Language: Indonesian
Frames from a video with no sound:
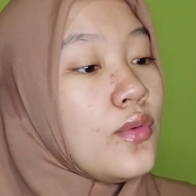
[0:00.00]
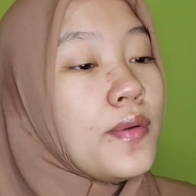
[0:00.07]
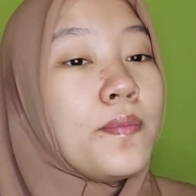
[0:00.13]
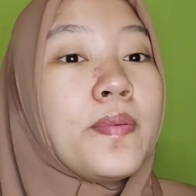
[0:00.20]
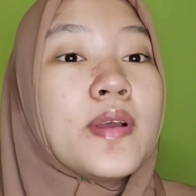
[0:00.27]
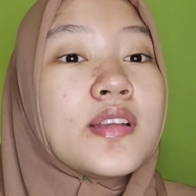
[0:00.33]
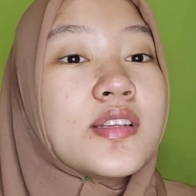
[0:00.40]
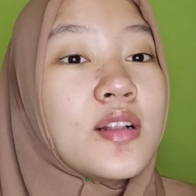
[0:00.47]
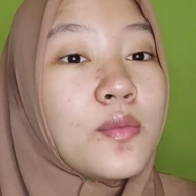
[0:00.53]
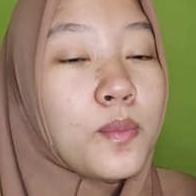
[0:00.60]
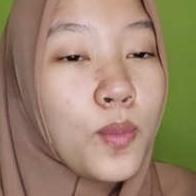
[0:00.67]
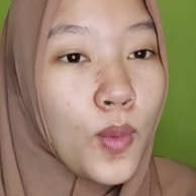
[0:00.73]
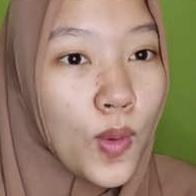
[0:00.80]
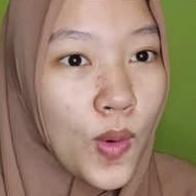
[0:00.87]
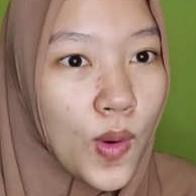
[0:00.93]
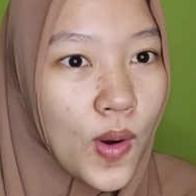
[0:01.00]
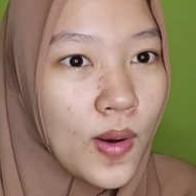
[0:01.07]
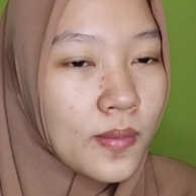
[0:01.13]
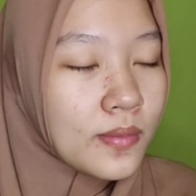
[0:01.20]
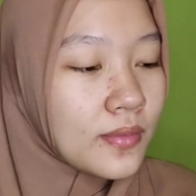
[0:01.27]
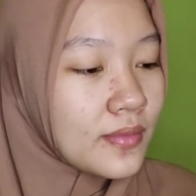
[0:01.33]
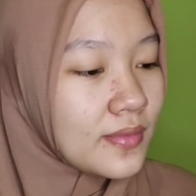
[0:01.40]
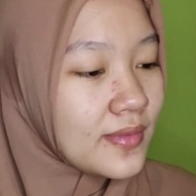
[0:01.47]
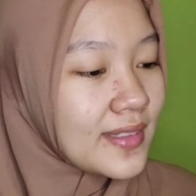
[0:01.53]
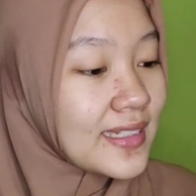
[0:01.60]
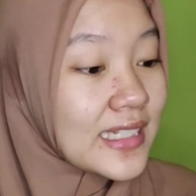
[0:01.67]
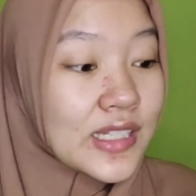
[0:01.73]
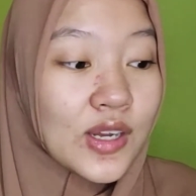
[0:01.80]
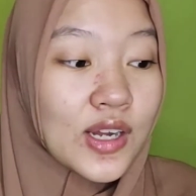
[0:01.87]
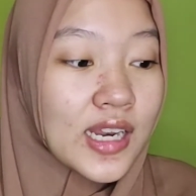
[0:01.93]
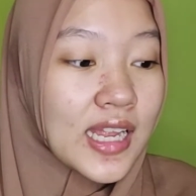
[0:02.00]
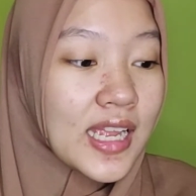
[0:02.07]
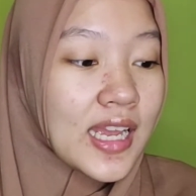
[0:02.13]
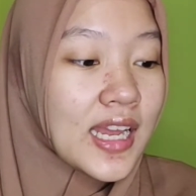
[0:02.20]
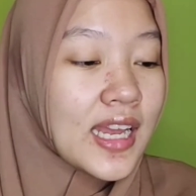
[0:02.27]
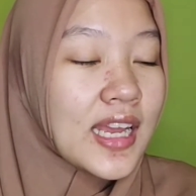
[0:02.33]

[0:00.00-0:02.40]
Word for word: with facial foam sorry